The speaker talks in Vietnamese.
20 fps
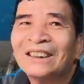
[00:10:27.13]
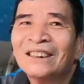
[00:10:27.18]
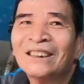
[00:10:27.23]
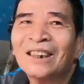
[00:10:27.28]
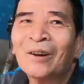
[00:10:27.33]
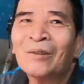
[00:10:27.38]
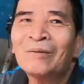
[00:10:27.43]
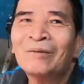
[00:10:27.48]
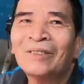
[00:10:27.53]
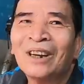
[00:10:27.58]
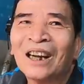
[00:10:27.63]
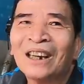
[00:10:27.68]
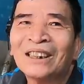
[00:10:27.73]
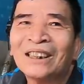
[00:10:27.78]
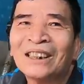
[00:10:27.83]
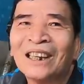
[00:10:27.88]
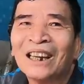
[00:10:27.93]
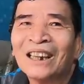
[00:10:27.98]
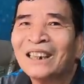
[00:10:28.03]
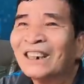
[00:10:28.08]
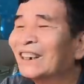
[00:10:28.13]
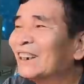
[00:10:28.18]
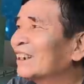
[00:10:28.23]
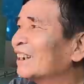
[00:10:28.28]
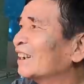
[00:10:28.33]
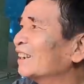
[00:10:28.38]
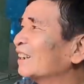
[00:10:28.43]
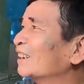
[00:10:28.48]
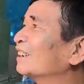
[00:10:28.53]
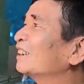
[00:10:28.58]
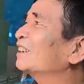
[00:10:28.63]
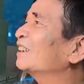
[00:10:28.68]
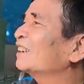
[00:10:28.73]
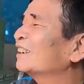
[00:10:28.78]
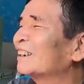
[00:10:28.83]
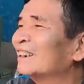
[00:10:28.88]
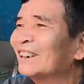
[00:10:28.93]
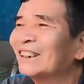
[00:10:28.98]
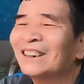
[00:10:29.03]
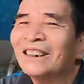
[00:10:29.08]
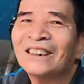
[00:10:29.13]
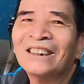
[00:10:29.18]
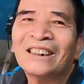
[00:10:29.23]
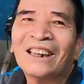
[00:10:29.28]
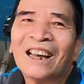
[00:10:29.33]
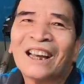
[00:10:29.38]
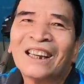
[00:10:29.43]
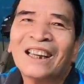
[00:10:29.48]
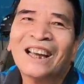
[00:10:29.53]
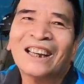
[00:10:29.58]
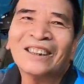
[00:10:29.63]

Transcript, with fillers: sống đã vậy đó đã